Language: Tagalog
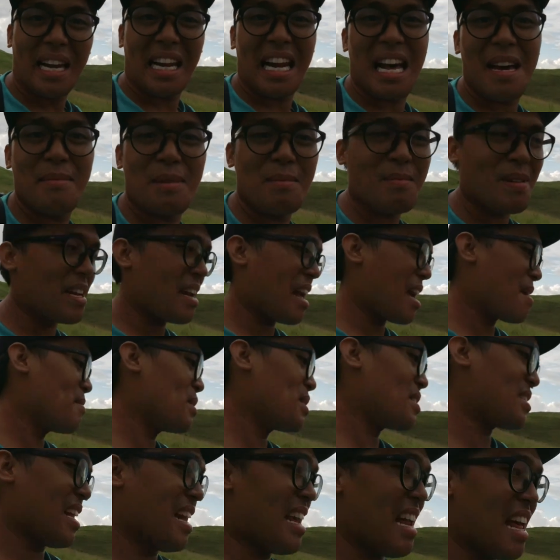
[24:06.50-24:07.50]
maraming
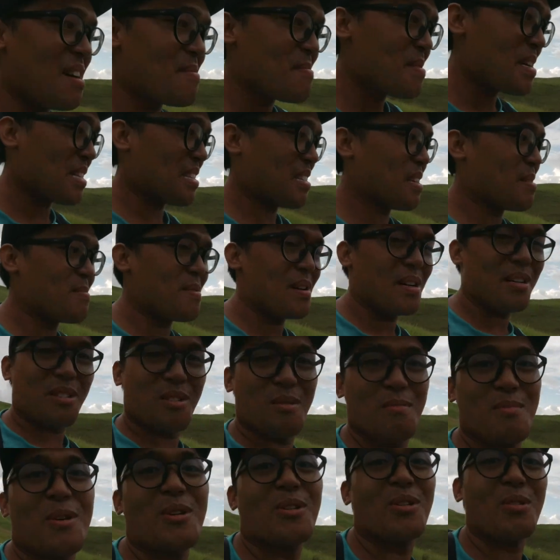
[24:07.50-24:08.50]
maraming salamat sa mga
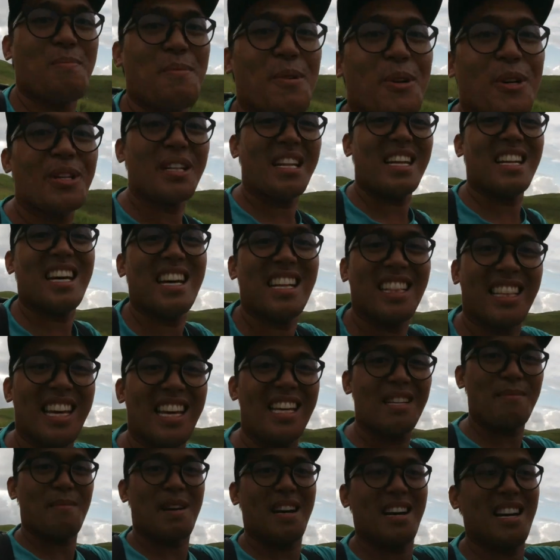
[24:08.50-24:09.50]
sumusuporta
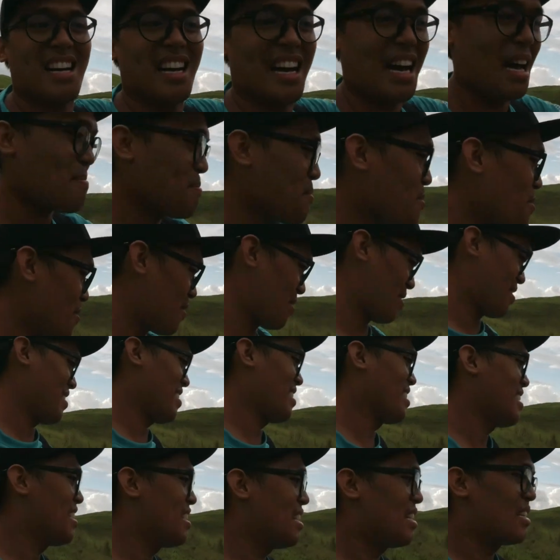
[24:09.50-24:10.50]
natin mga kapo
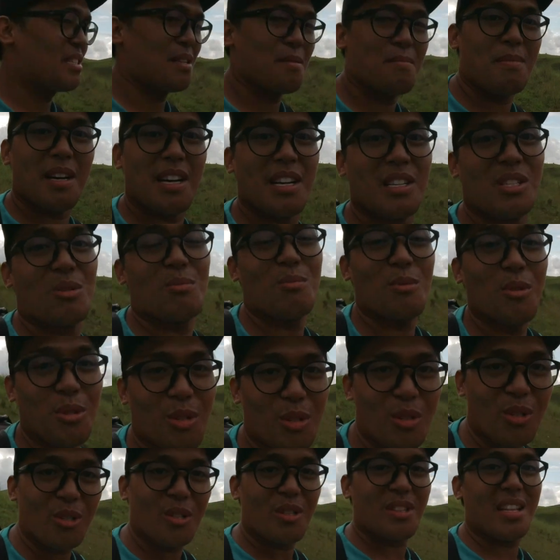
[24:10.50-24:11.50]
sa mga
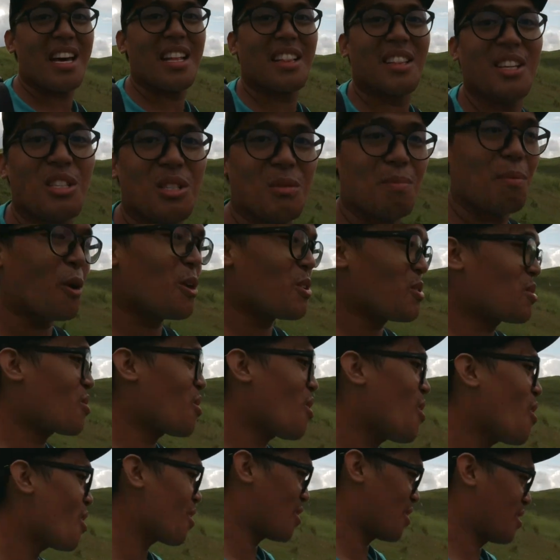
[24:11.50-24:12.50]
sumusunod nating
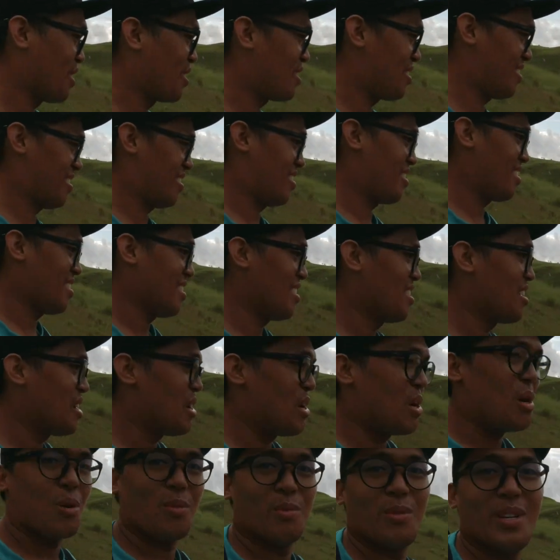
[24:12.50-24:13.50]
sponsor
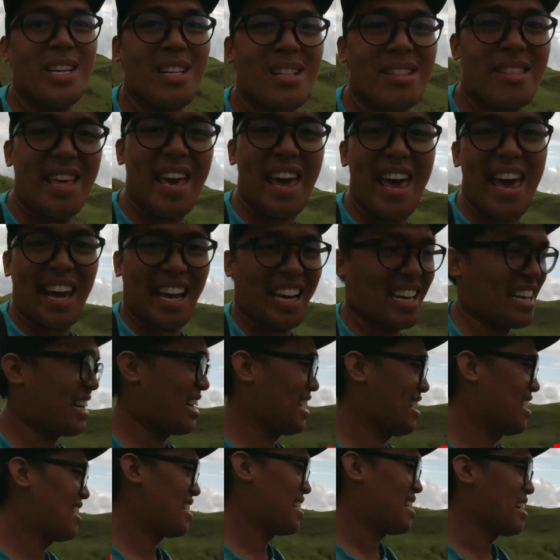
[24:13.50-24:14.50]
Wiltech
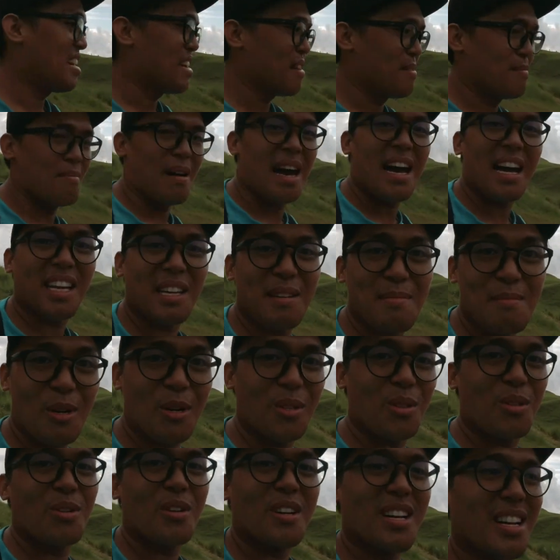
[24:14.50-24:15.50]

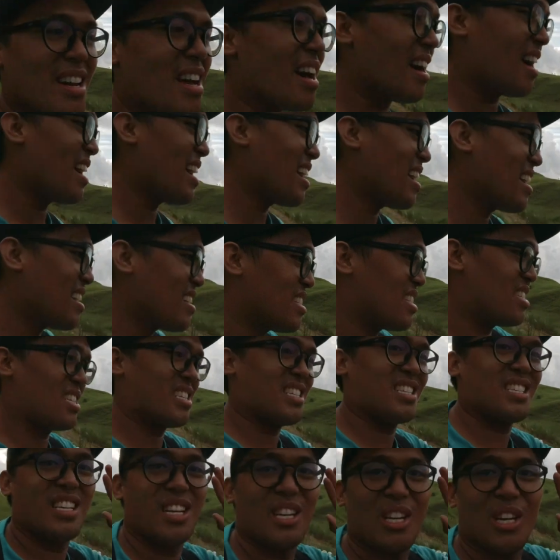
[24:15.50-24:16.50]
Makimoto Garage
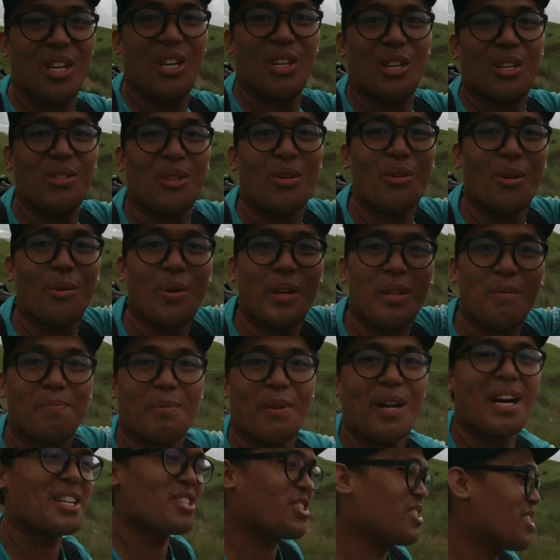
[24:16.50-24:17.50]

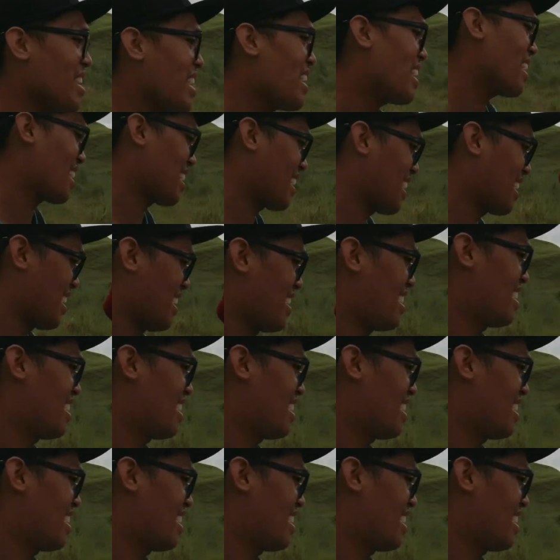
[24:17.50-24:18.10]
Druid Project